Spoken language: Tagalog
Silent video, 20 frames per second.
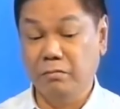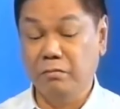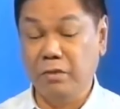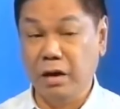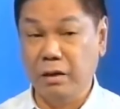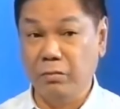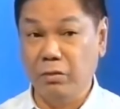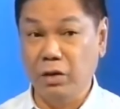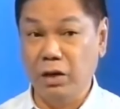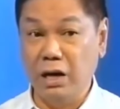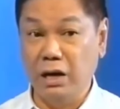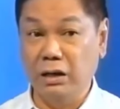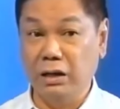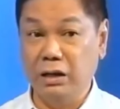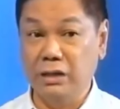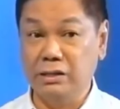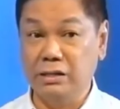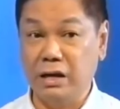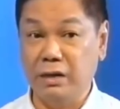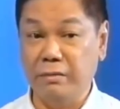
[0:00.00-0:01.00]
Bible na ang
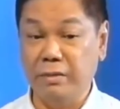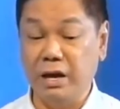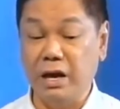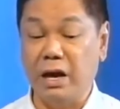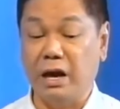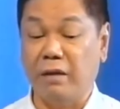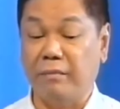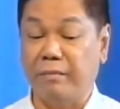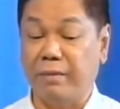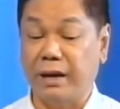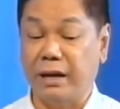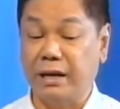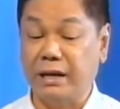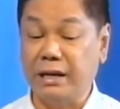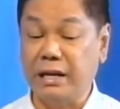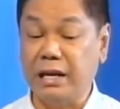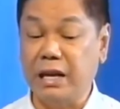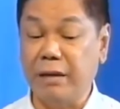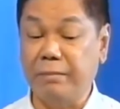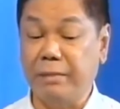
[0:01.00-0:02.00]
nagsabi, ang
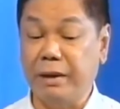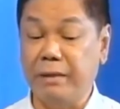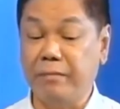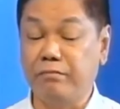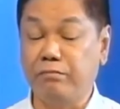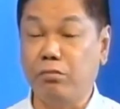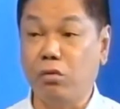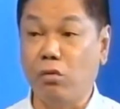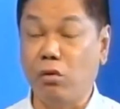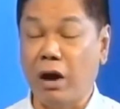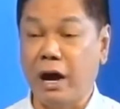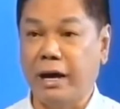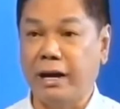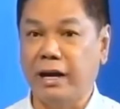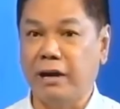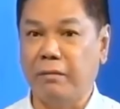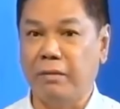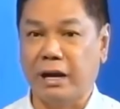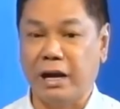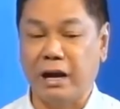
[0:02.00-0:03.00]
panaginip ay bunga
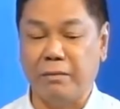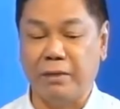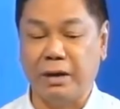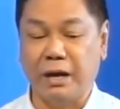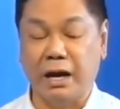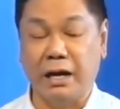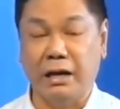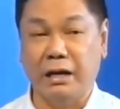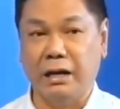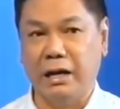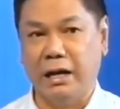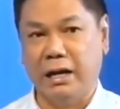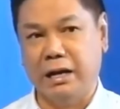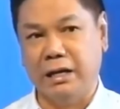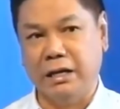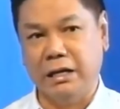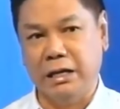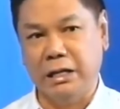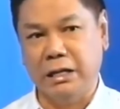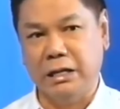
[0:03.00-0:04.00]
ng maraming
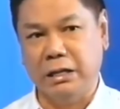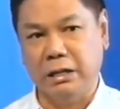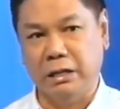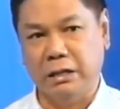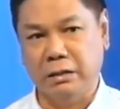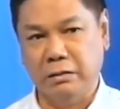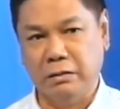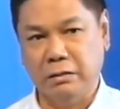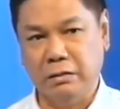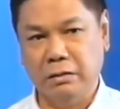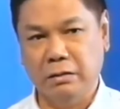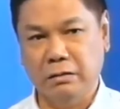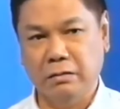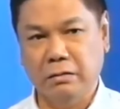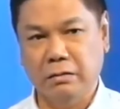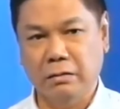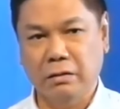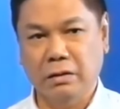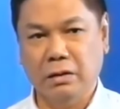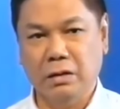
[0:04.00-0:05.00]
alalahanin.
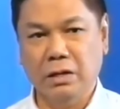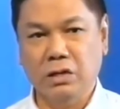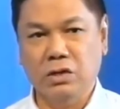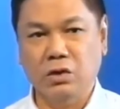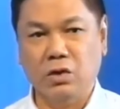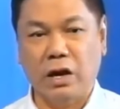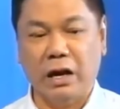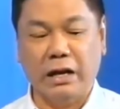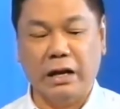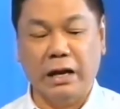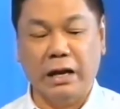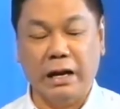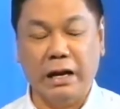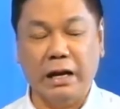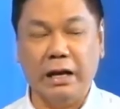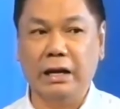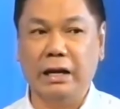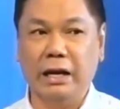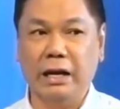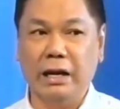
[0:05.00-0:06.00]
So
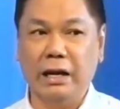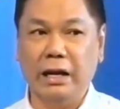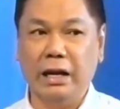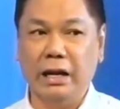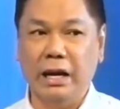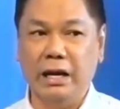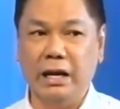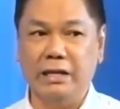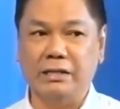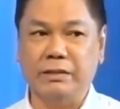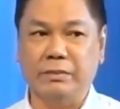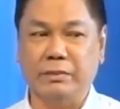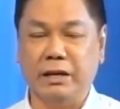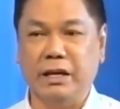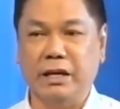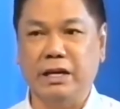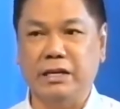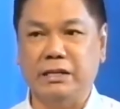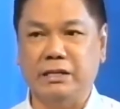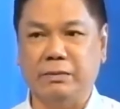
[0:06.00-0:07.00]
alala ka ng alala, isip ka
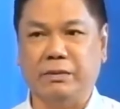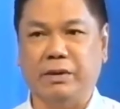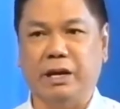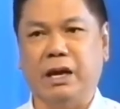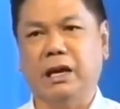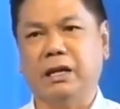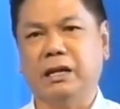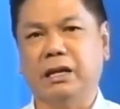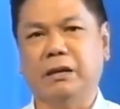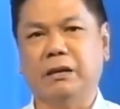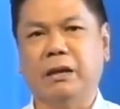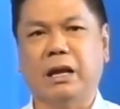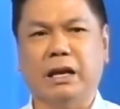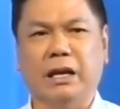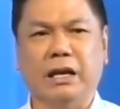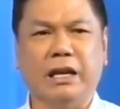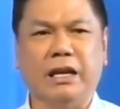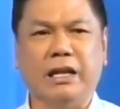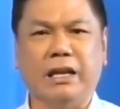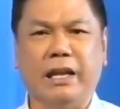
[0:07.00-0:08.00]
ng isip, kaya ka
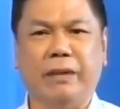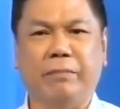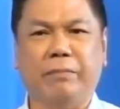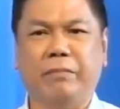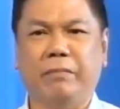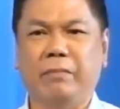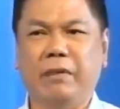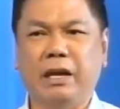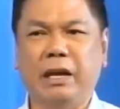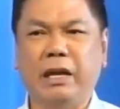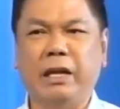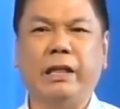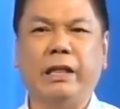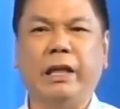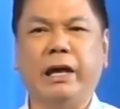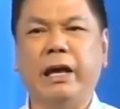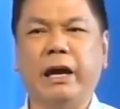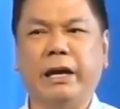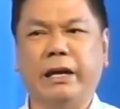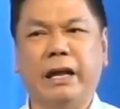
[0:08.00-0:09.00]
nananaginip.
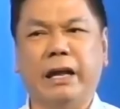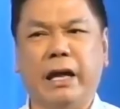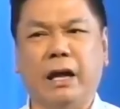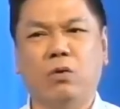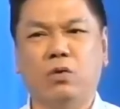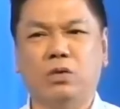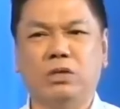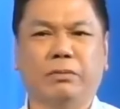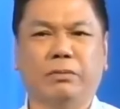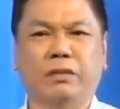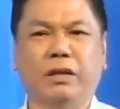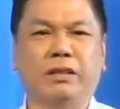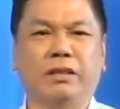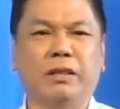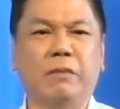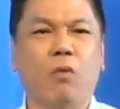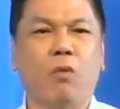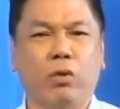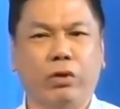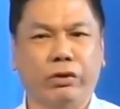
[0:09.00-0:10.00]
Hindi ka kinakausap
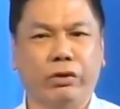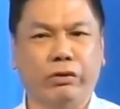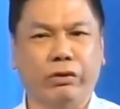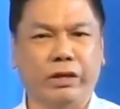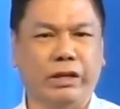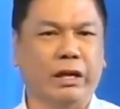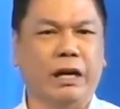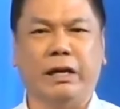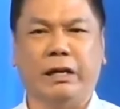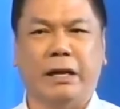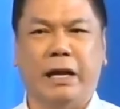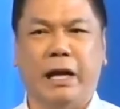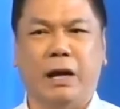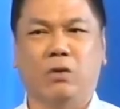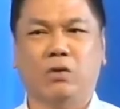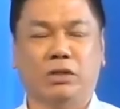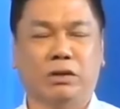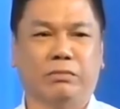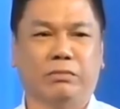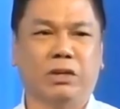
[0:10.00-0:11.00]
ng demonyo, hindi ka
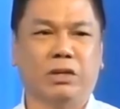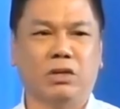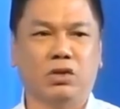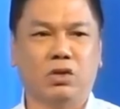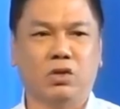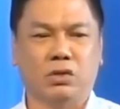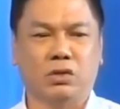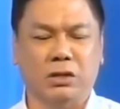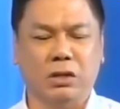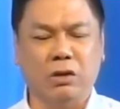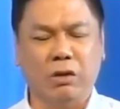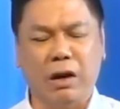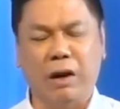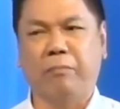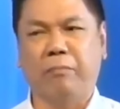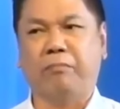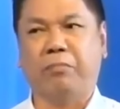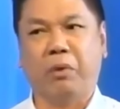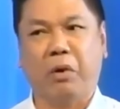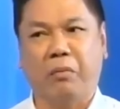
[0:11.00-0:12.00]
kinakausap ng Diyos. Ano
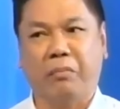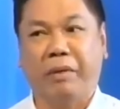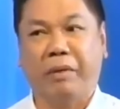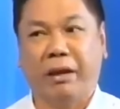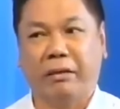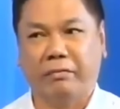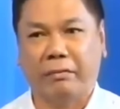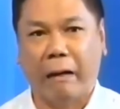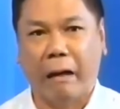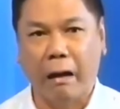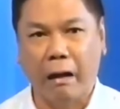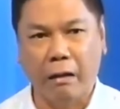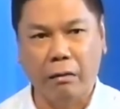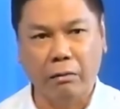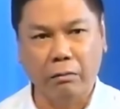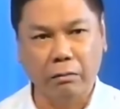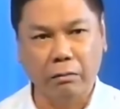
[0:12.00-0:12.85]
ka? Propeta.